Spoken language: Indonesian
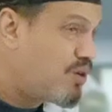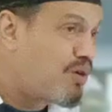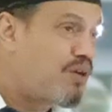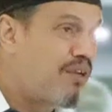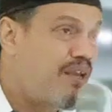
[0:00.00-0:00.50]

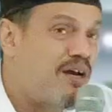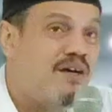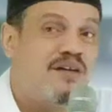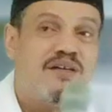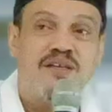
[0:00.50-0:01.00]
Iya.
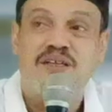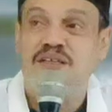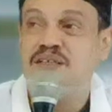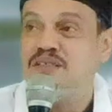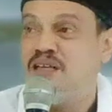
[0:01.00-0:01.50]

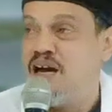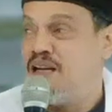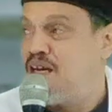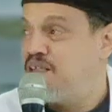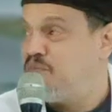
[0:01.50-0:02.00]
Jangan
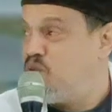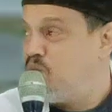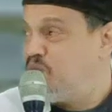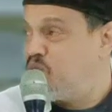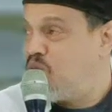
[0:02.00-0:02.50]
ada
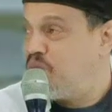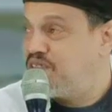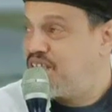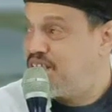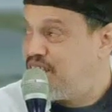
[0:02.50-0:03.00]
momen-momen
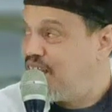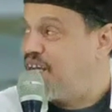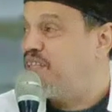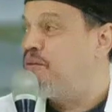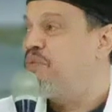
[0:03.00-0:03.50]
saja
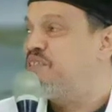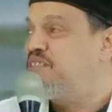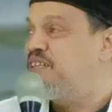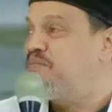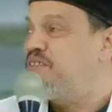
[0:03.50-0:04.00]
kita
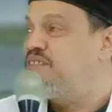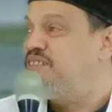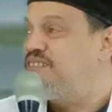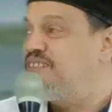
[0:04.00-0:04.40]
bersihkan masjid